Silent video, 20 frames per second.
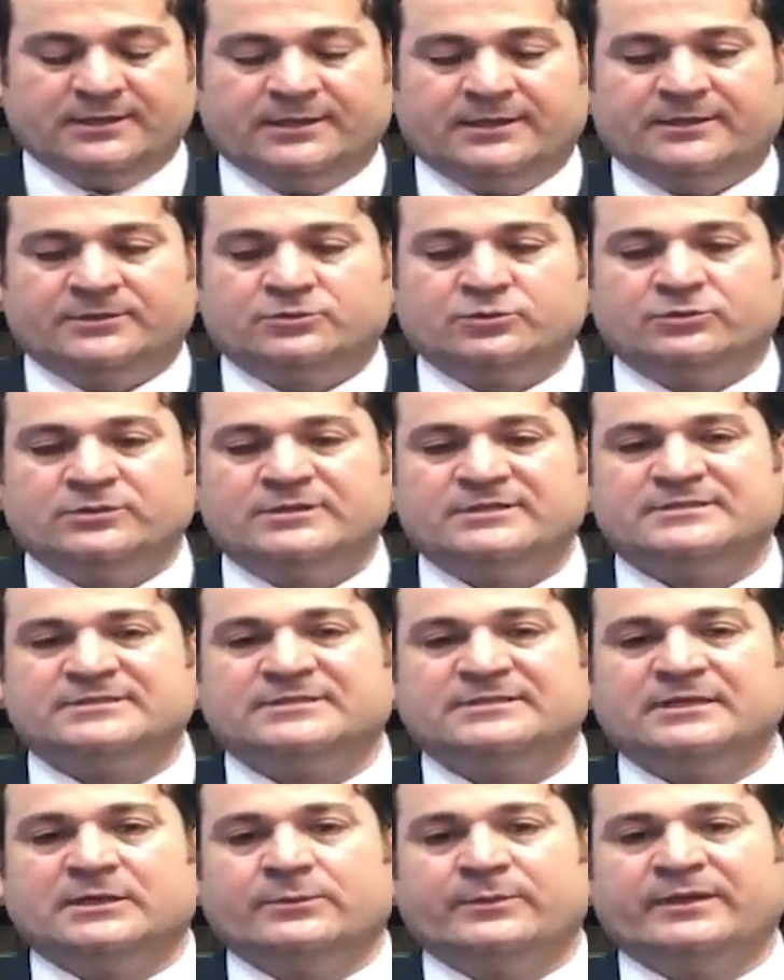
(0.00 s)
E,
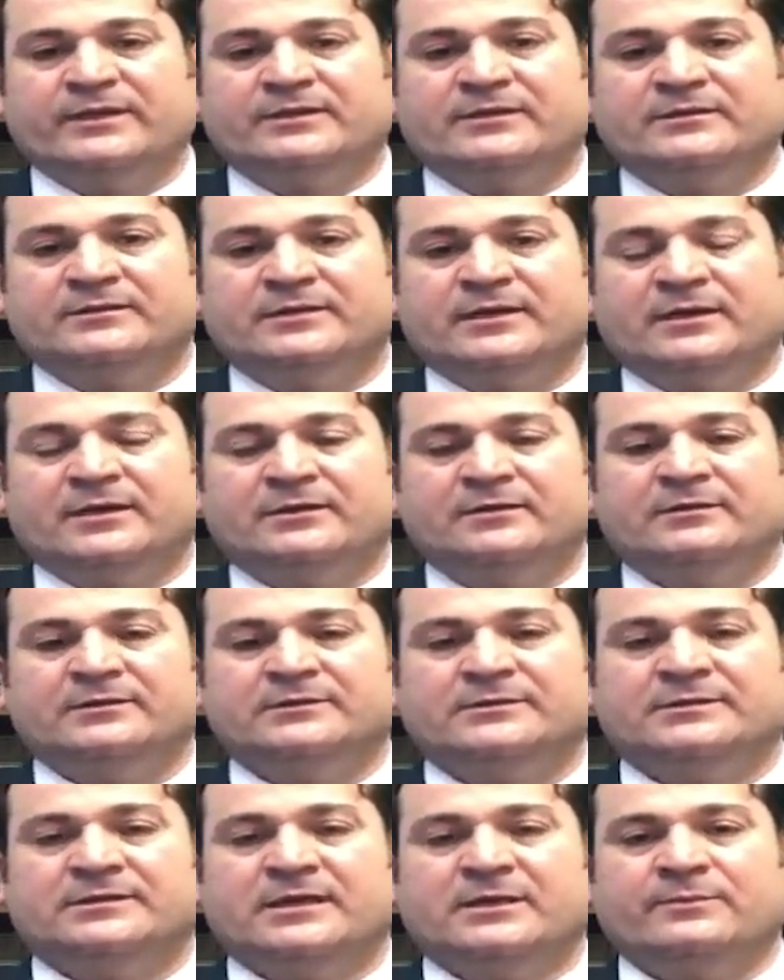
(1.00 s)
dolayısıyla
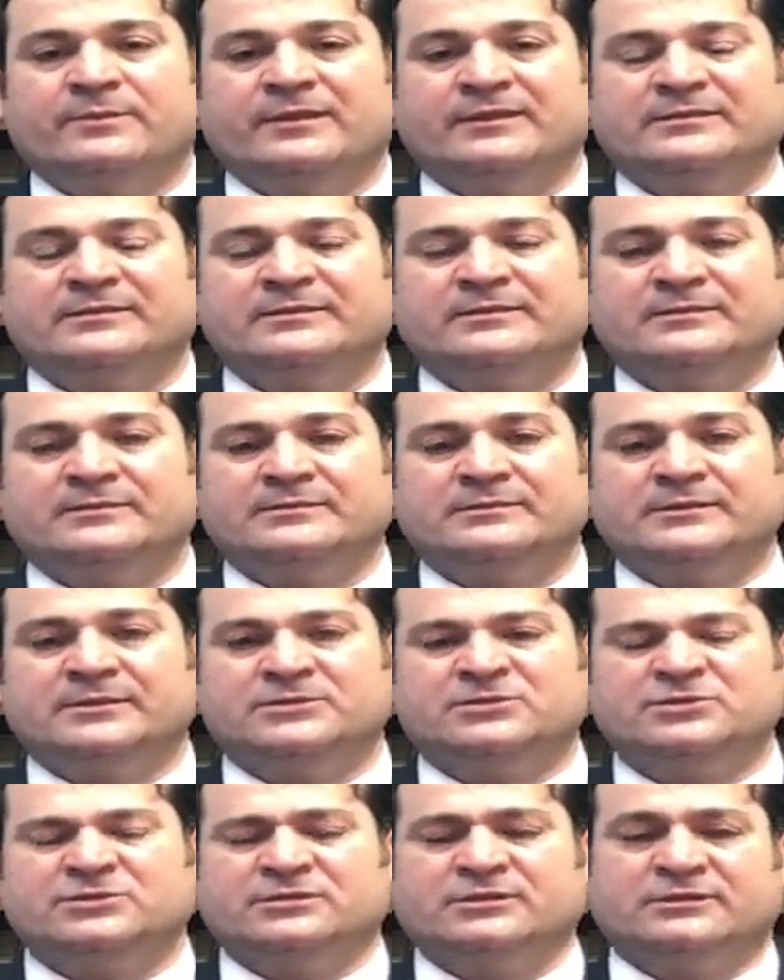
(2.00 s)
Amerika'daki emeklilik
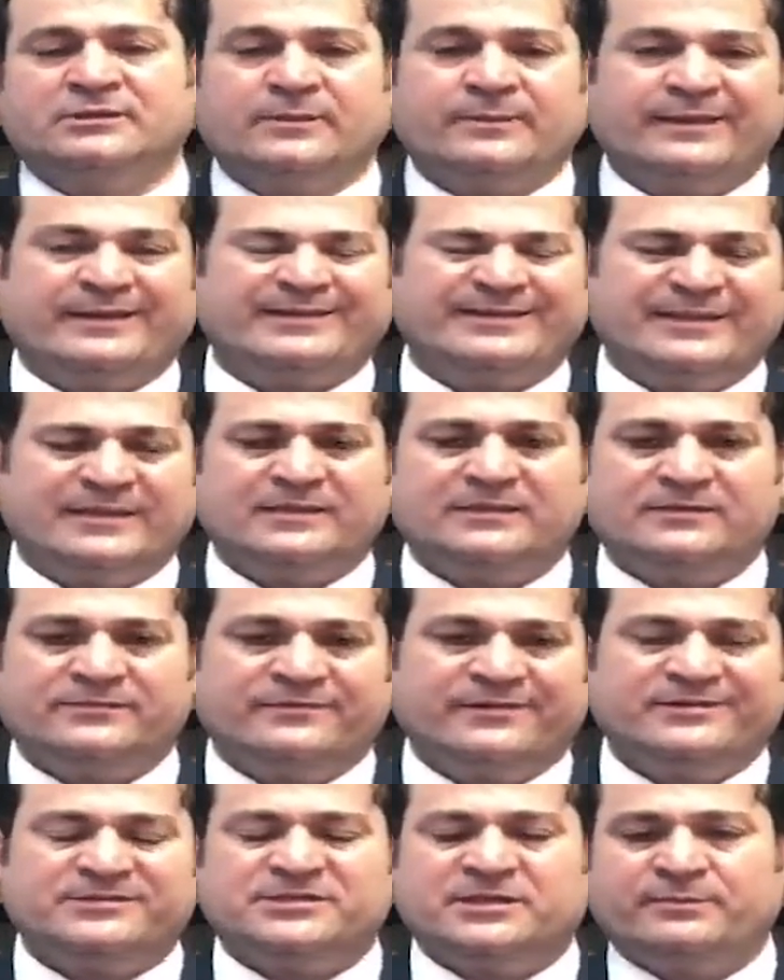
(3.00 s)
yaşını ya da emeklilikle
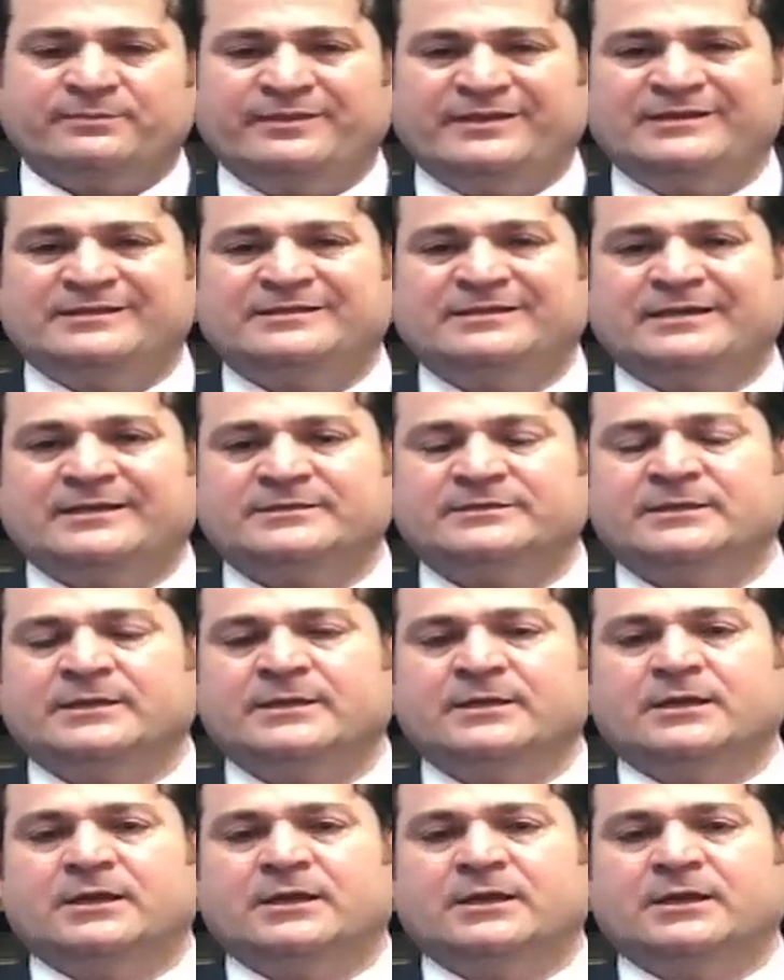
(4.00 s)
ilgili verecek bilgiler